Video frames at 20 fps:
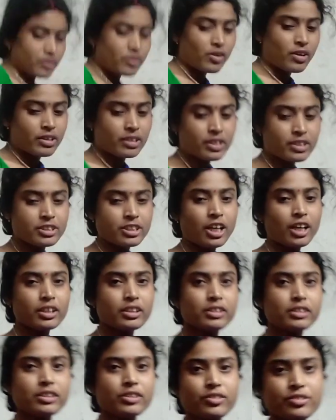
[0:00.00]
ঘরটা ঝাঁপ
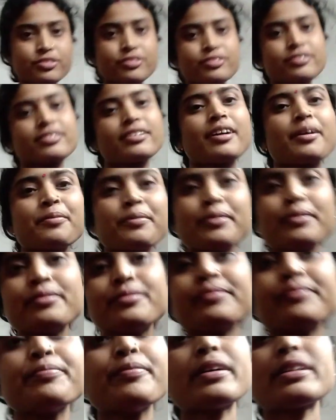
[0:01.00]
দিয়ে ওষুধ খাবো
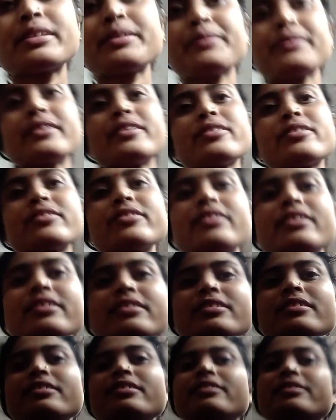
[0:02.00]
বাসি পেট ওষুধ
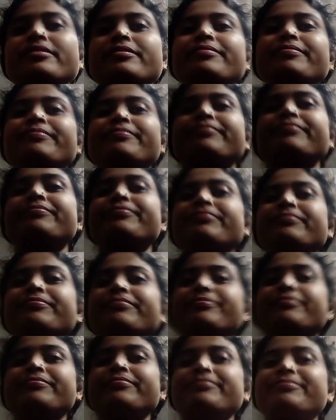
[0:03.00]
আছে
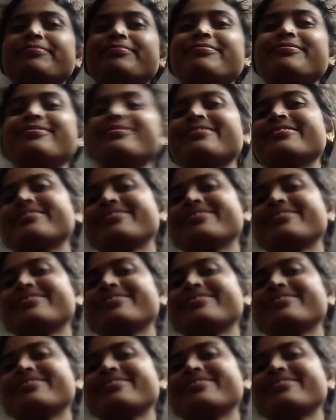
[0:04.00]
টাটা আসছি